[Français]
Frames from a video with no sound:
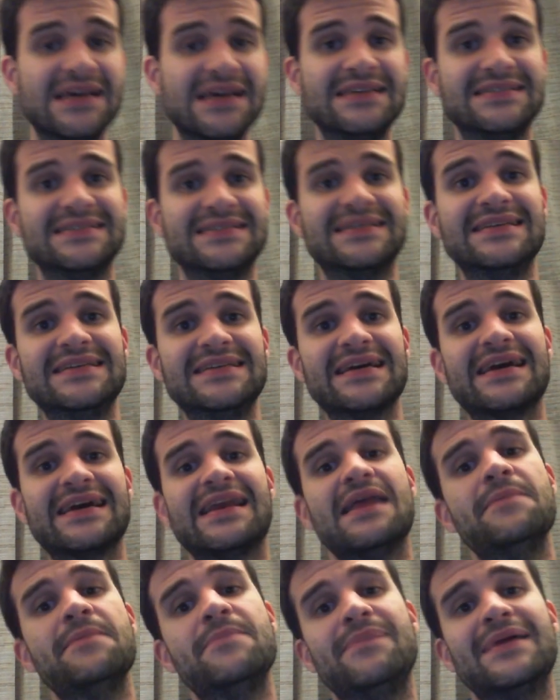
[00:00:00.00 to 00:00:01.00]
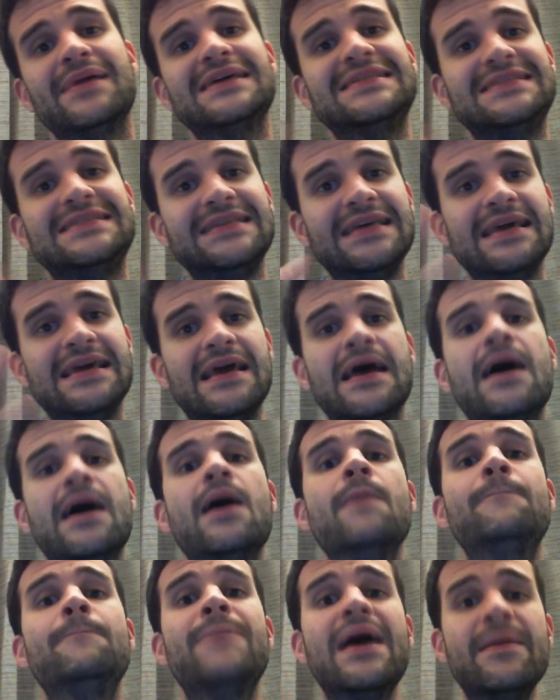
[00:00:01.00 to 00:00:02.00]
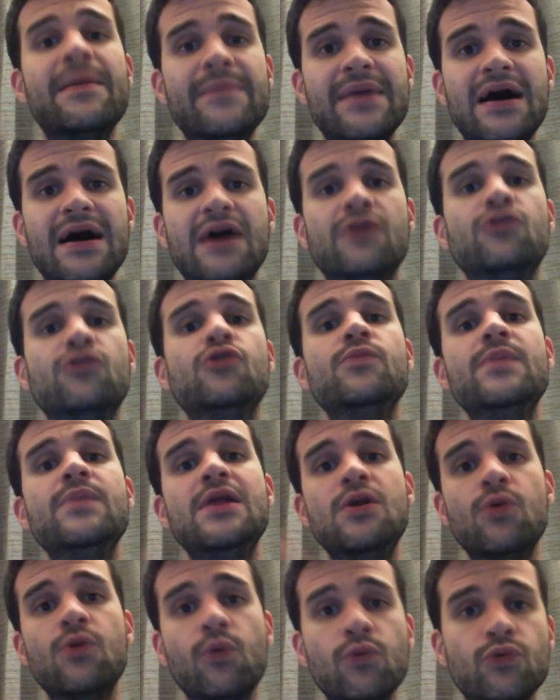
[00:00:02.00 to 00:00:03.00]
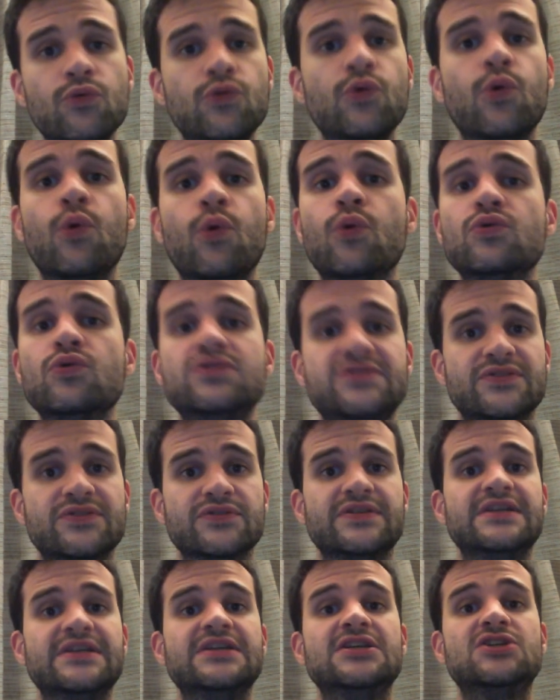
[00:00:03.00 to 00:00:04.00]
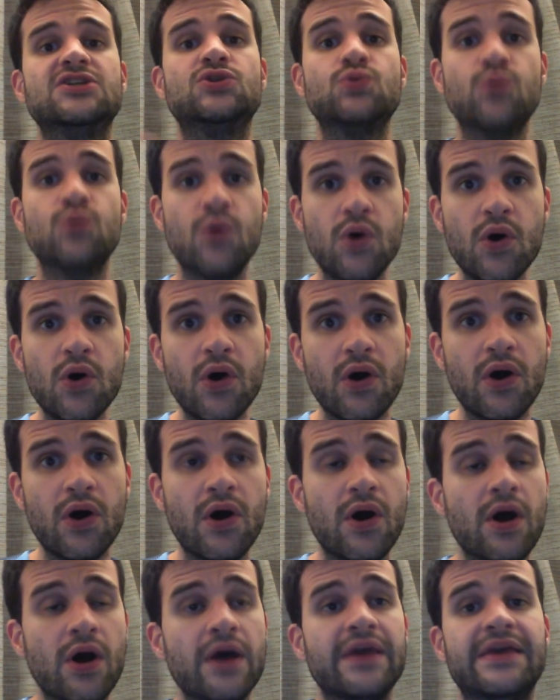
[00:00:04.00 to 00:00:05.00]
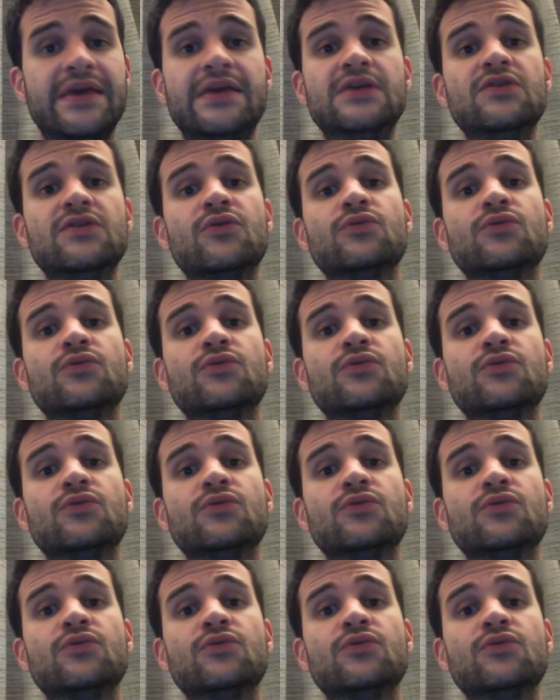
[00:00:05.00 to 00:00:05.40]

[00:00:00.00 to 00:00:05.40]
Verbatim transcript: C'est-à-dire qu'il a placé pas mal de millions d'euros sur des joueurs qui